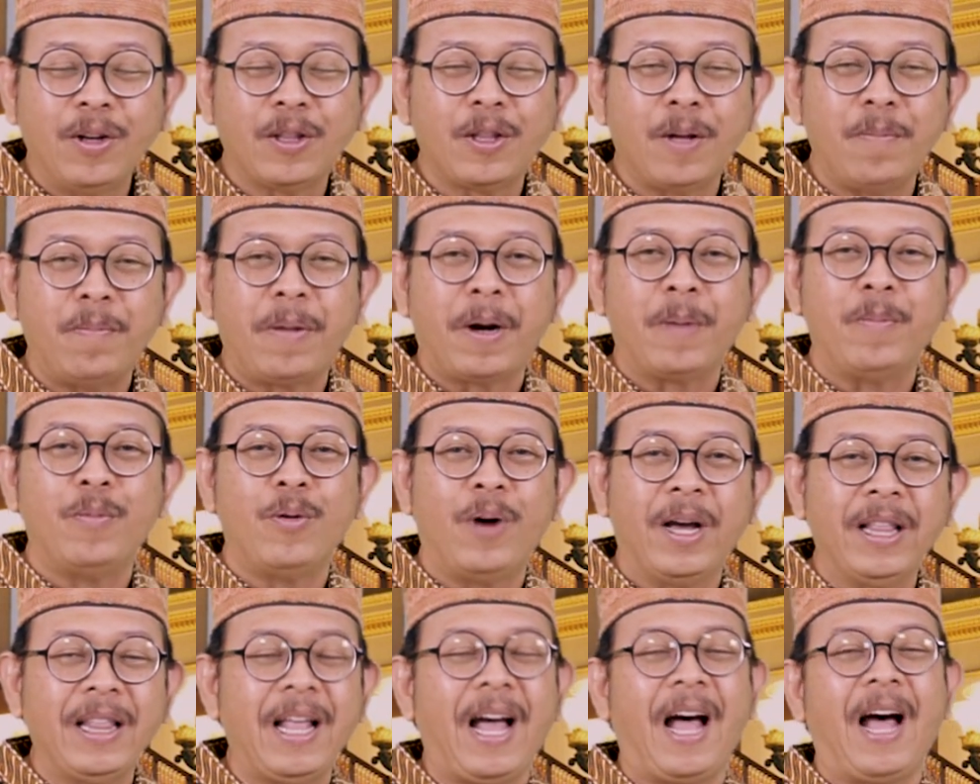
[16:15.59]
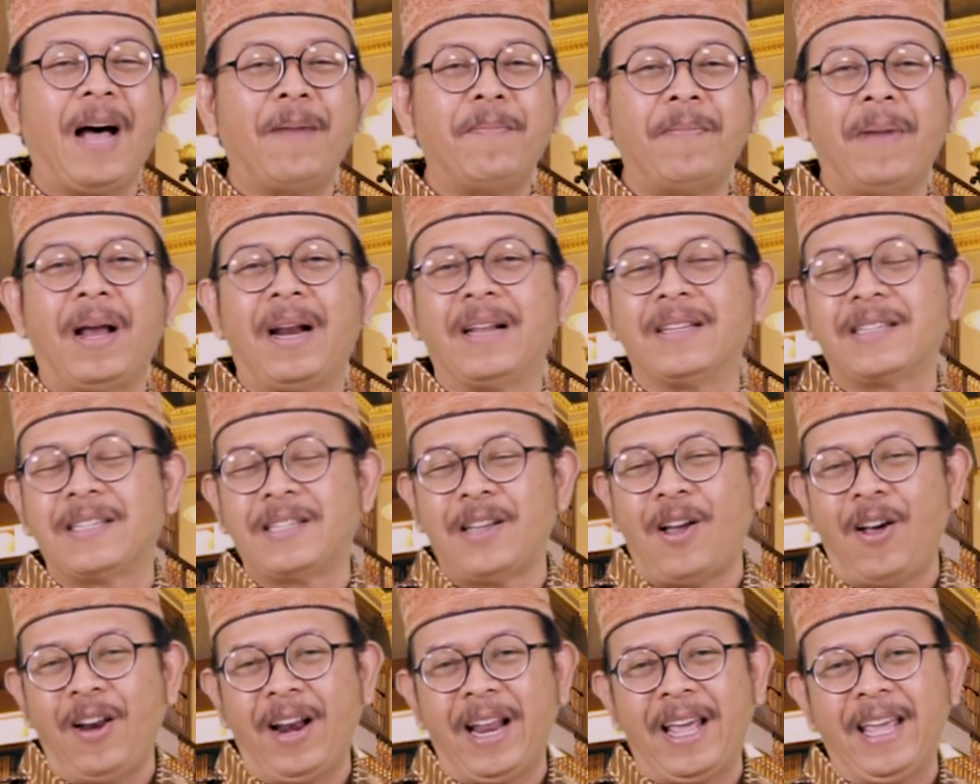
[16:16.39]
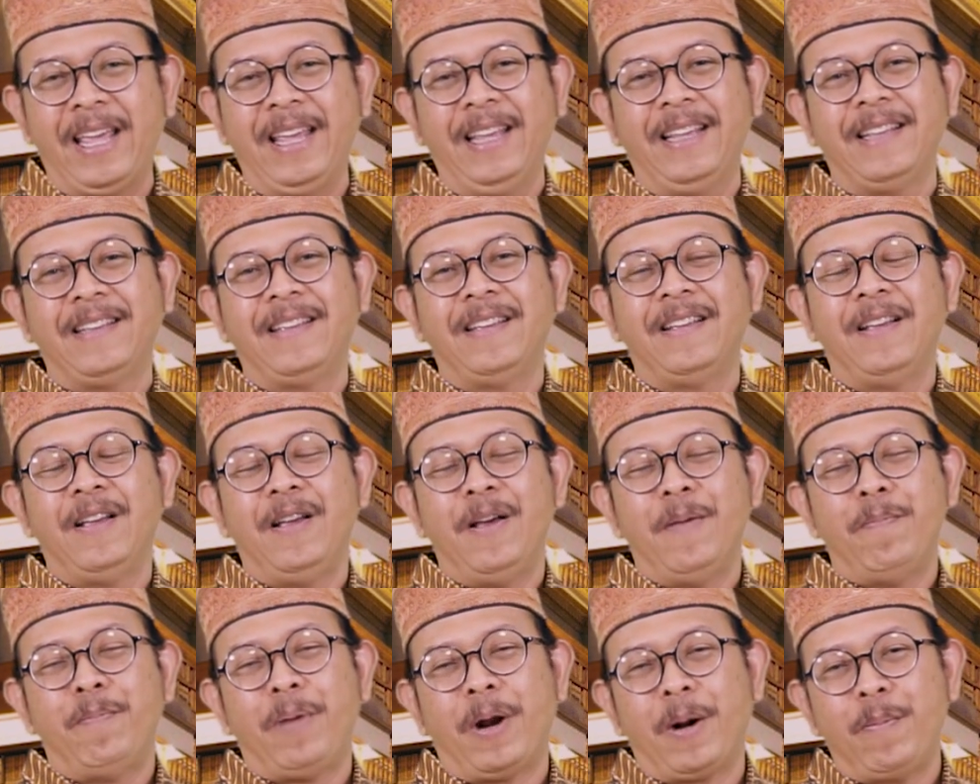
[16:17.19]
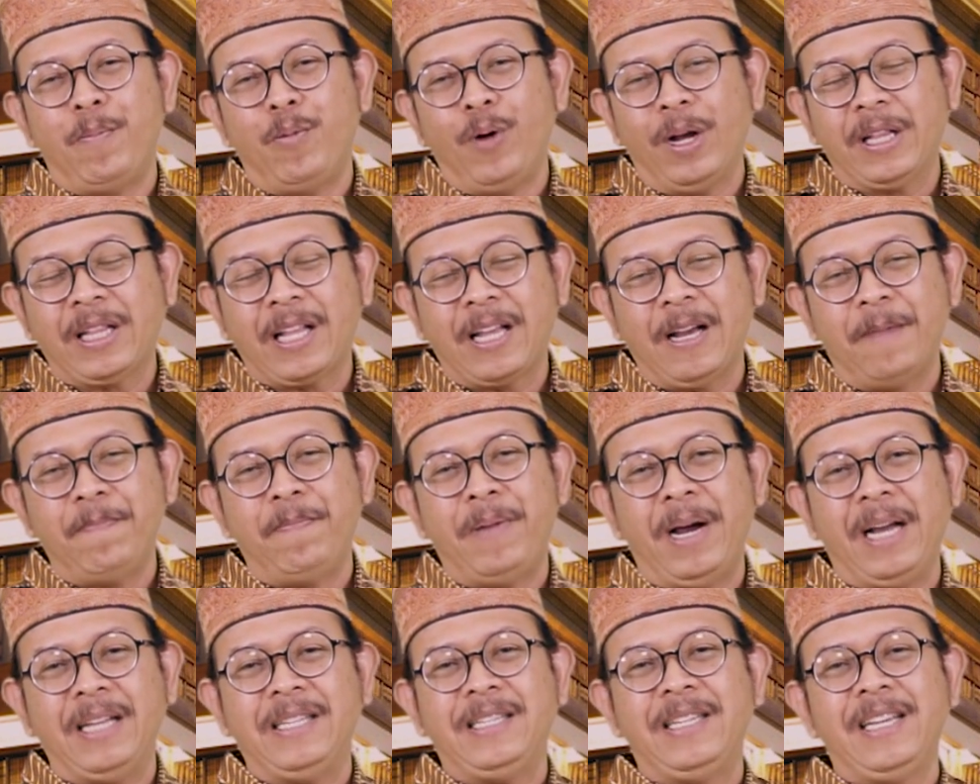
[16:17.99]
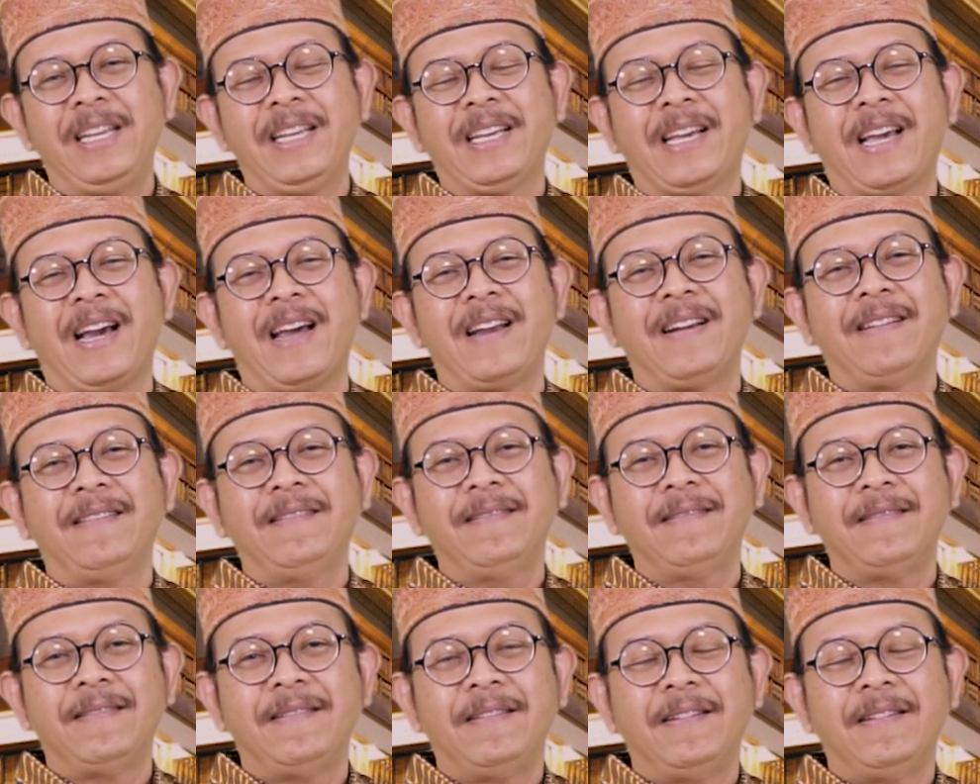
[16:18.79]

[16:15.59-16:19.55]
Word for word: atau berbuat amal soleh, berbuat kebajikan.